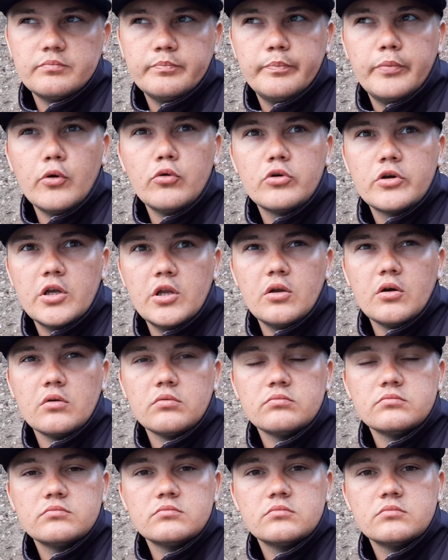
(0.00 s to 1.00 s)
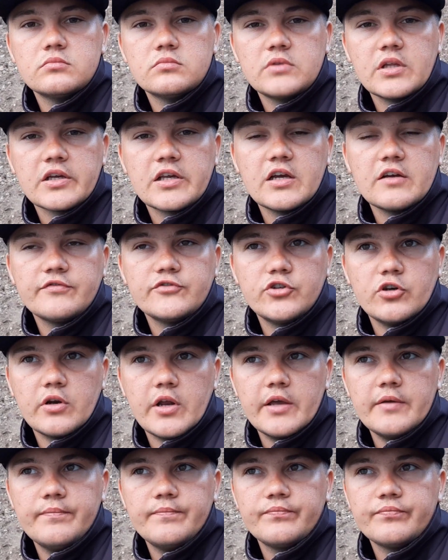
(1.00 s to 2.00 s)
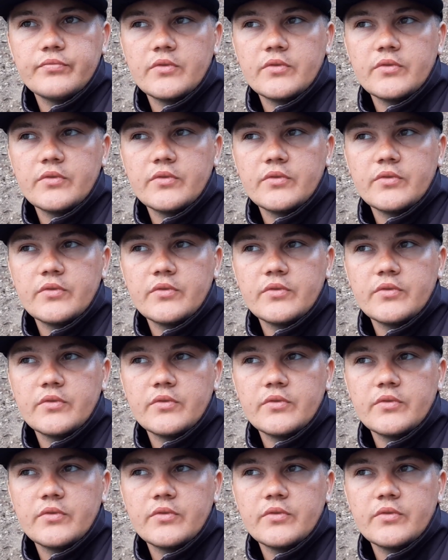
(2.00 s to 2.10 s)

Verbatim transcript: pół kilo, tak jak wczoraj